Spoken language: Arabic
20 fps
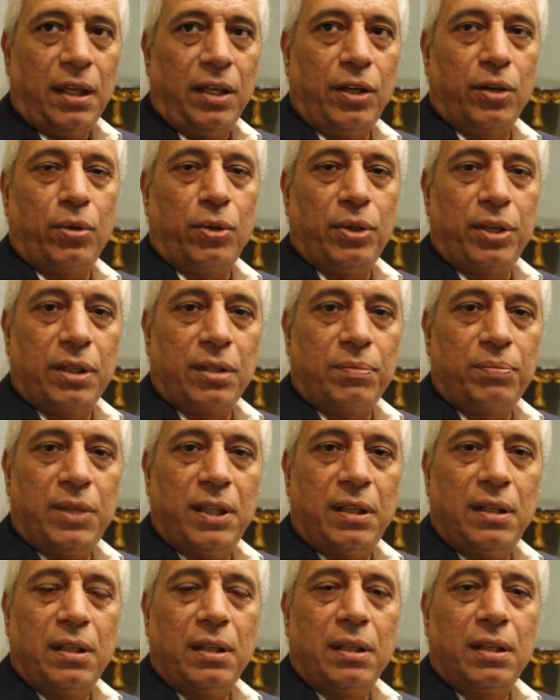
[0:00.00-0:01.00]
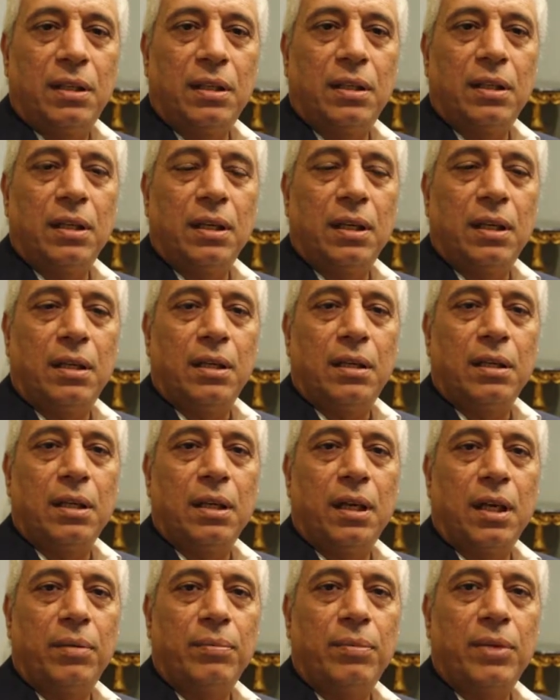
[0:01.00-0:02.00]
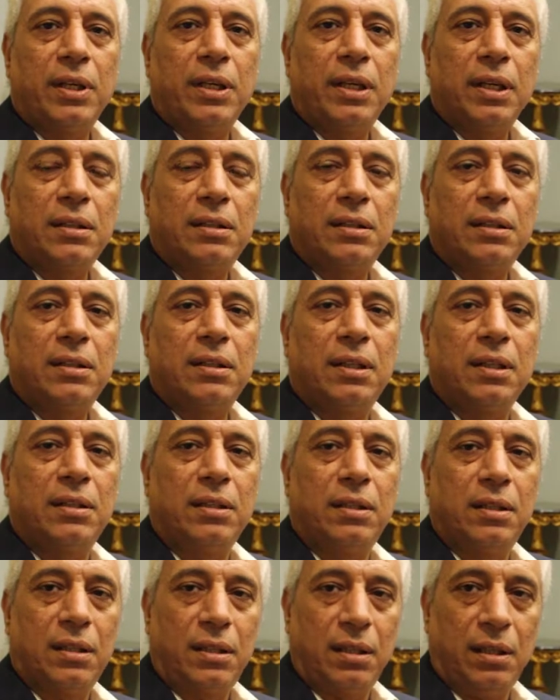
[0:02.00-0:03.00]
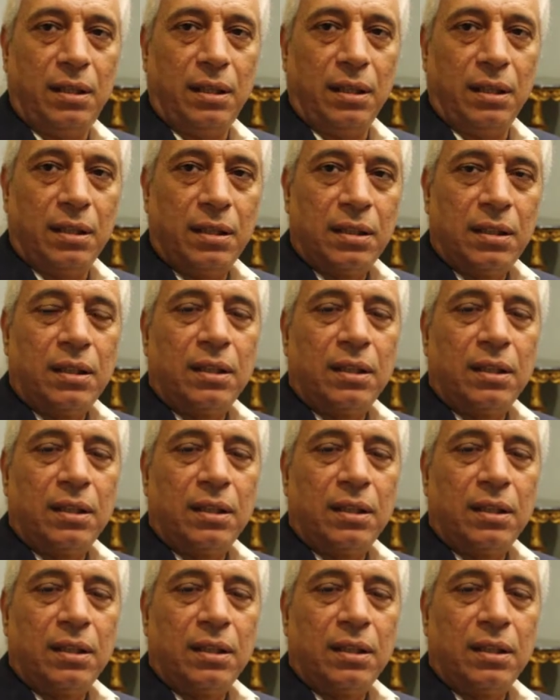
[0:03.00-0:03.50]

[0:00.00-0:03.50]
احنا كنا نتمنى ان ان الامر ياتي تدريجيا